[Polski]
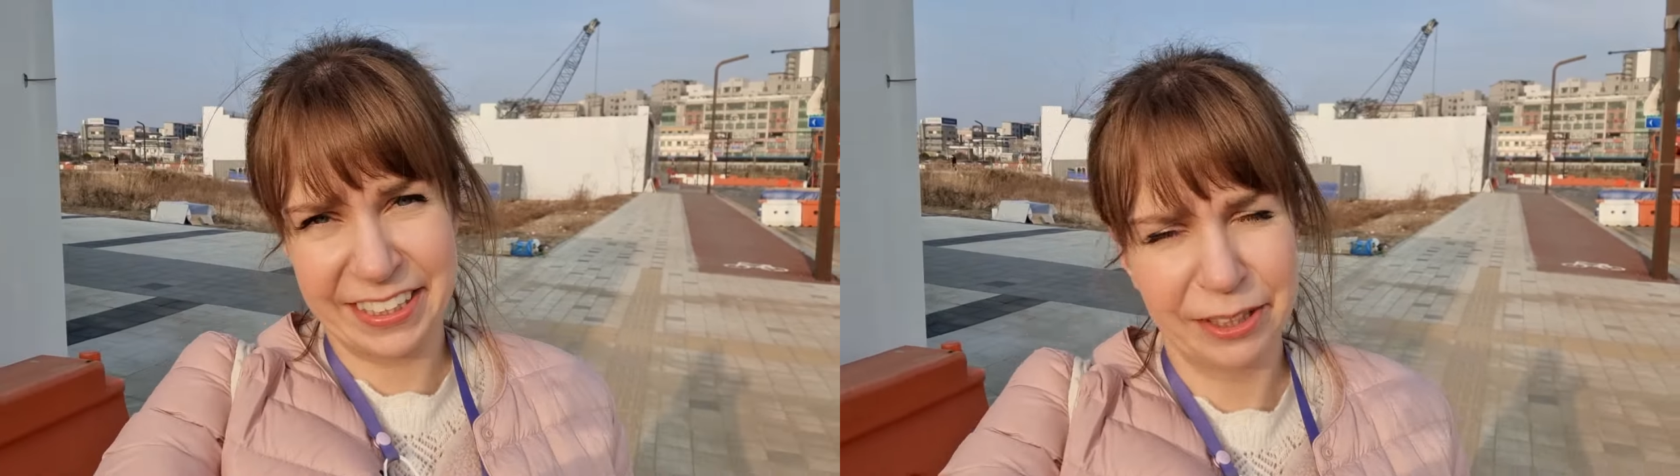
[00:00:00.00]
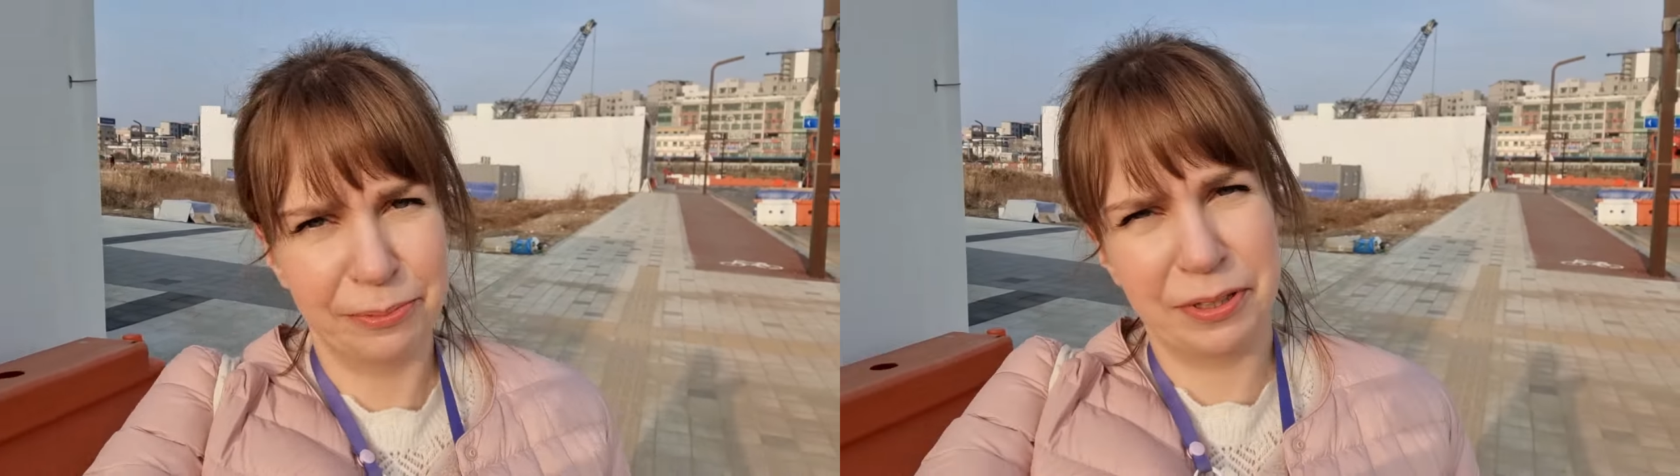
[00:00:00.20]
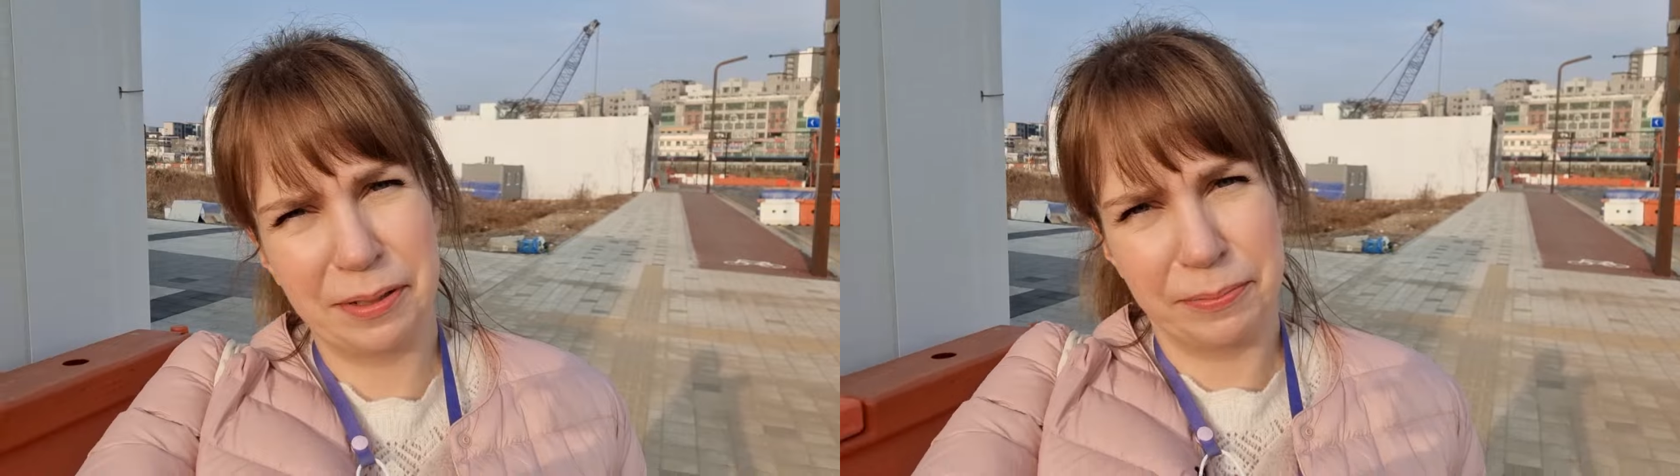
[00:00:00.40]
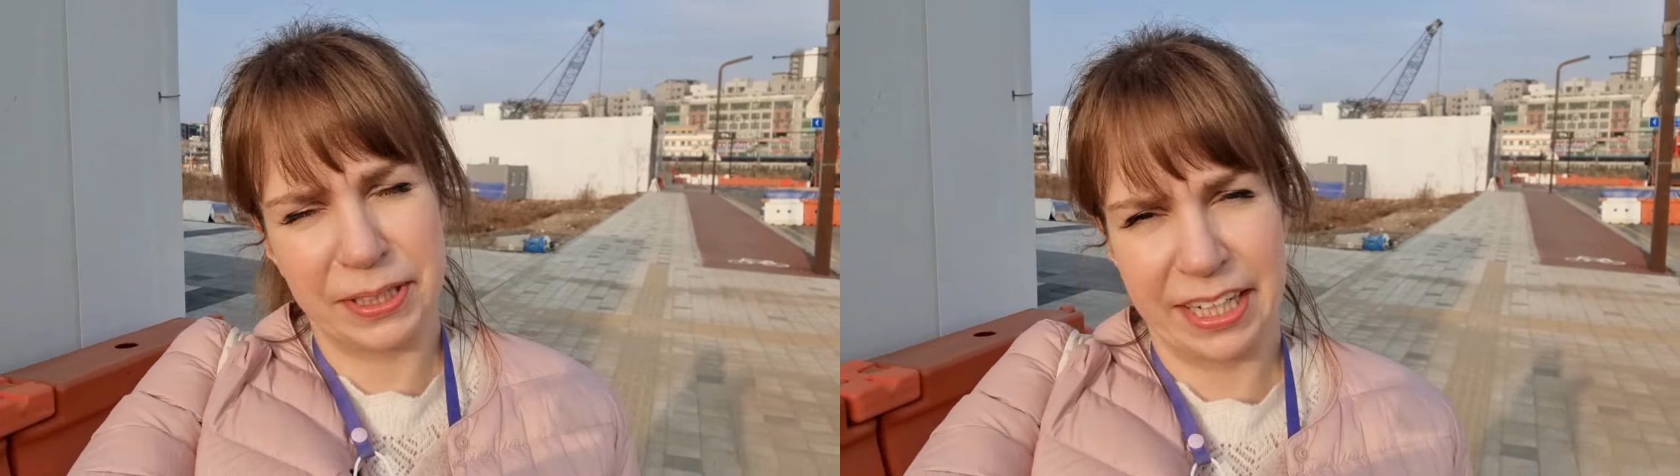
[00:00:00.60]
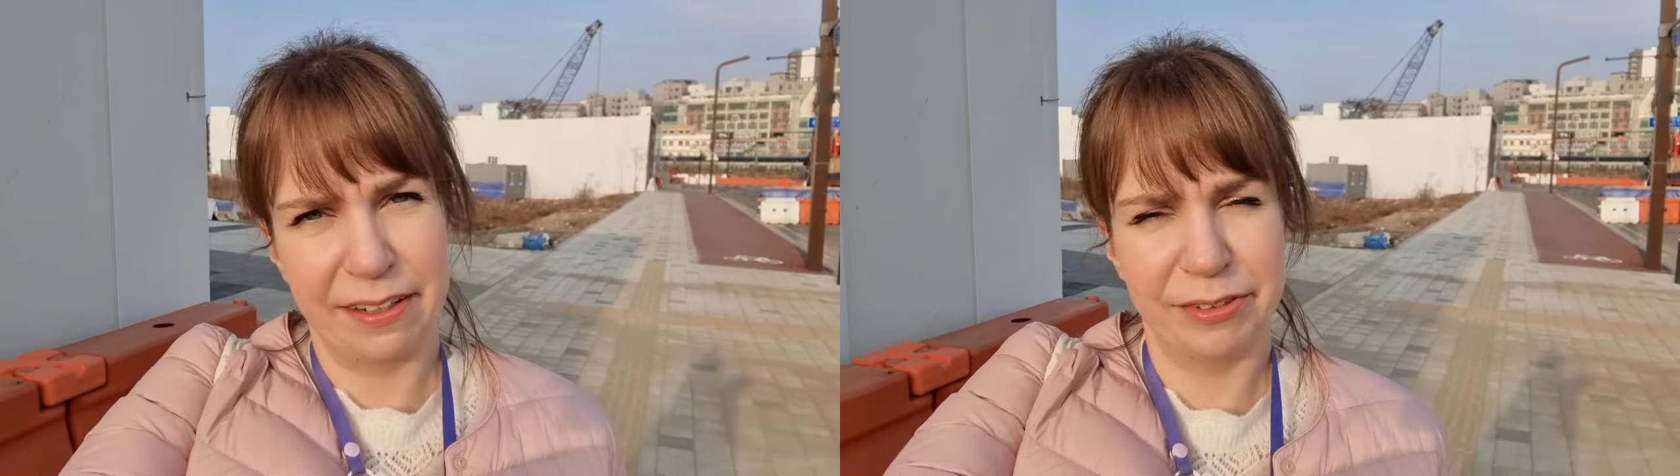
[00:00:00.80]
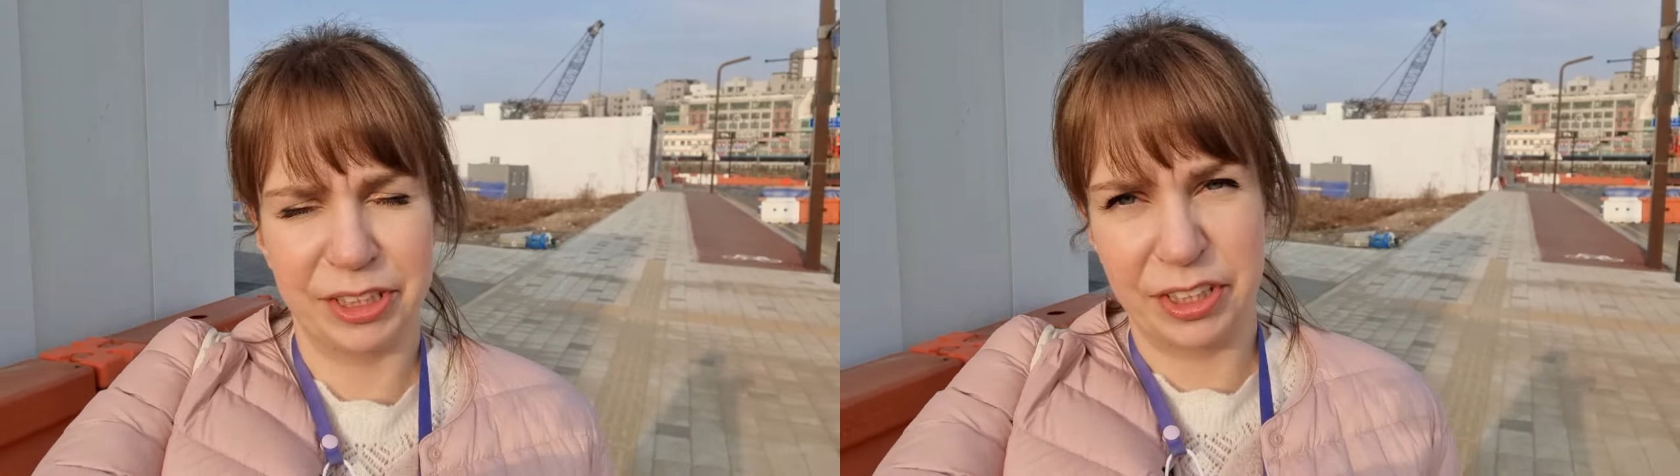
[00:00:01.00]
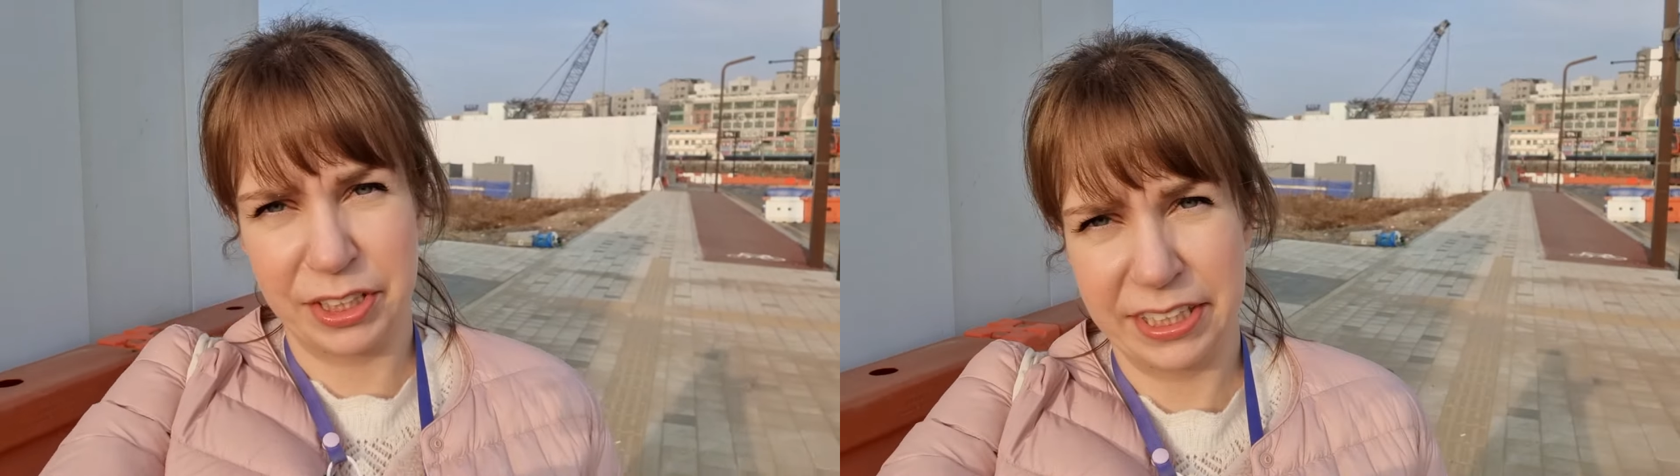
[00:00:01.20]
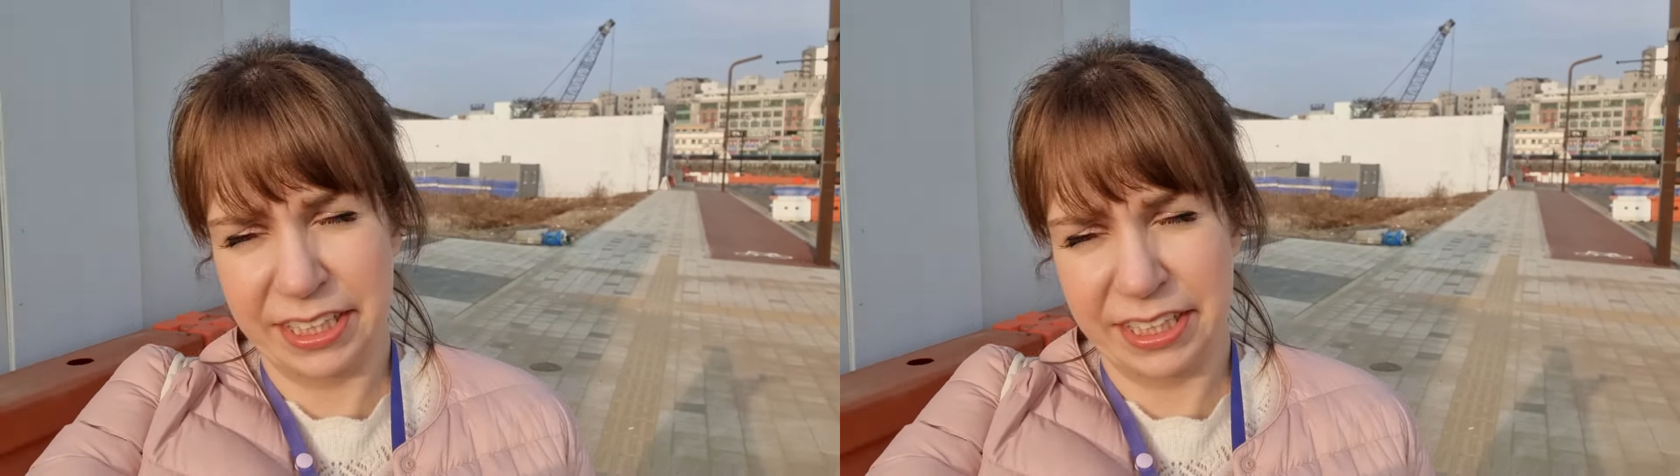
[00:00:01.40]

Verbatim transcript: to byłaby taka wycieczka.